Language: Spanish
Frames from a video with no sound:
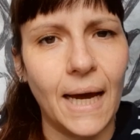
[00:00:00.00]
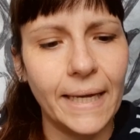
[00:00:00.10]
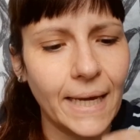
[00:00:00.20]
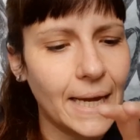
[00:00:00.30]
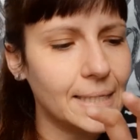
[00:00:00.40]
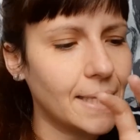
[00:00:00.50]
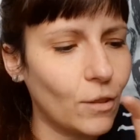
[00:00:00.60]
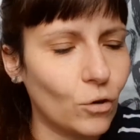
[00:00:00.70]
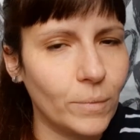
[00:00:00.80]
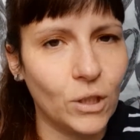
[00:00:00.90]
Hay hasta
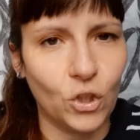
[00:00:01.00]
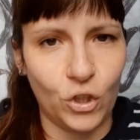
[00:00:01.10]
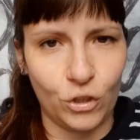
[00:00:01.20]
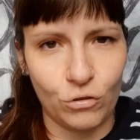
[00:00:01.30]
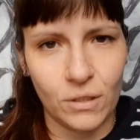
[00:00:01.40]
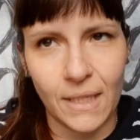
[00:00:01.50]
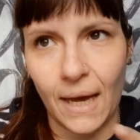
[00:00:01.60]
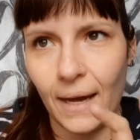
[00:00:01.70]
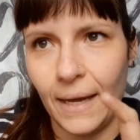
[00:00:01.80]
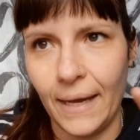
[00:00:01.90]
dormitorios,
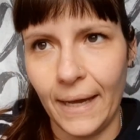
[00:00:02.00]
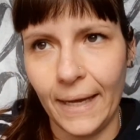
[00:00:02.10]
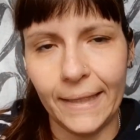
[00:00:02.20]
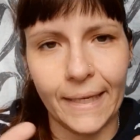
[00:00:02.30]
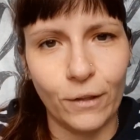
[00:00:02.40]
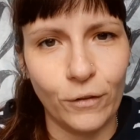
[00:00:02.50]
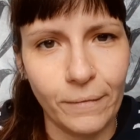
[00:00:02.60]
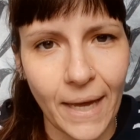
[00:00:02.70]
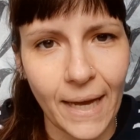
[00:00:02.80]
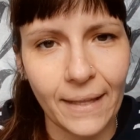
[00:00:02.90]
está eh, entre donde
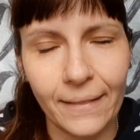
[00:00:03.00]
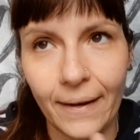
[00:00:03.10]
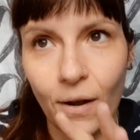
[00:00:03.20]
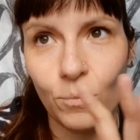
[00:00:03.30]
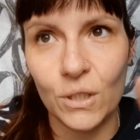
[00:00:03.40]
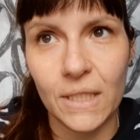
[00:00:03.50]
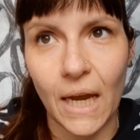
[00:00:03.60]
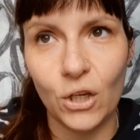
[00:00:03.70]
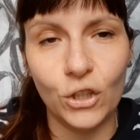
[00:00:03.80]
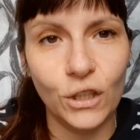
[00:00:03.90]
había gente era como el
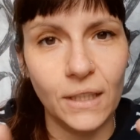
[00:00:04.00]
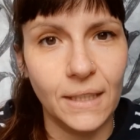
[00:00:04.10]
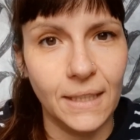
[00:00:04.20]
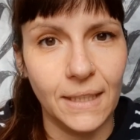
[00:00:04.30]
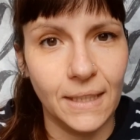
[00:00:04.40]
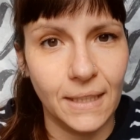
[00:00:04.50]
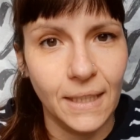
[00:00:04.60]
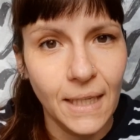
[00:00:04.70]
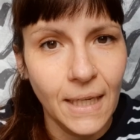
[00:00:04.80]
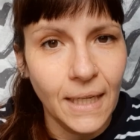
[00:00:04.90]
salón y,
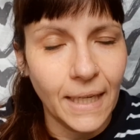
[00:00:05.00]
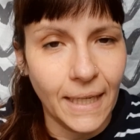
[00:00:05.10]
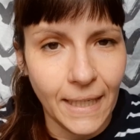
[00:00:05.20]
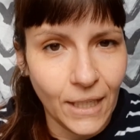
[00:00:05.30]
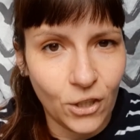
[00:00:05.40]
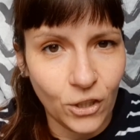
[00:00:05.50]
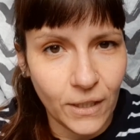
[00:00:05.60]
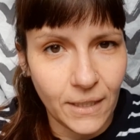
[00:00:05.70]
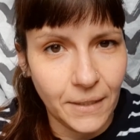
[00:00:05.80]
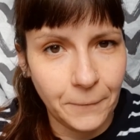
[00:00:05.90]
y Nico
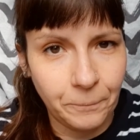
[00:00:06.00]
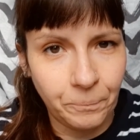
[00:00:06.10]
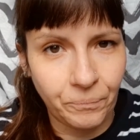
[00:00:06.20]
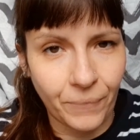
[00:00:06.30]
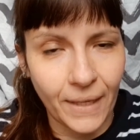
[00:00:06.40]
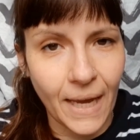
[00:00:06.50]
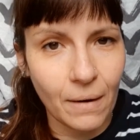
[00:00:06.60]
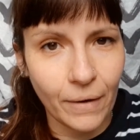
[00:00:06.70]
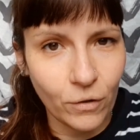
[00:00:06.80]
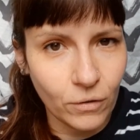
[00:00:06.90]
y, y
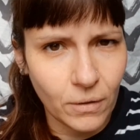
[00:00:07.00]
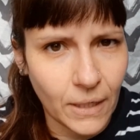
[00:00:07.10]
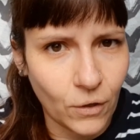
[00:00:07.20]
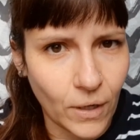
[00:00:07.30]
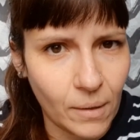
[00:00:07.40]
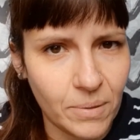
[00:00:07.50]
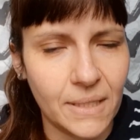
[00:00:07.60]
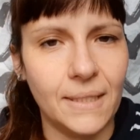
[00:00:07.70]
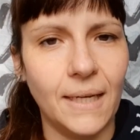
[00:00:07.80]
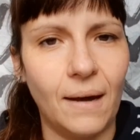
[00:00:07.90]
Álvaro creo que en la
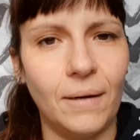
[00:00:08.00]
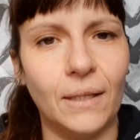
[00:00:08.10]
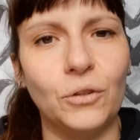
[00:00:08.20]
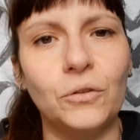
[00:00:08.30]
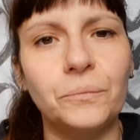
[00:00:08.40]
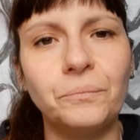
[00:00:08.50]
piscina hablando.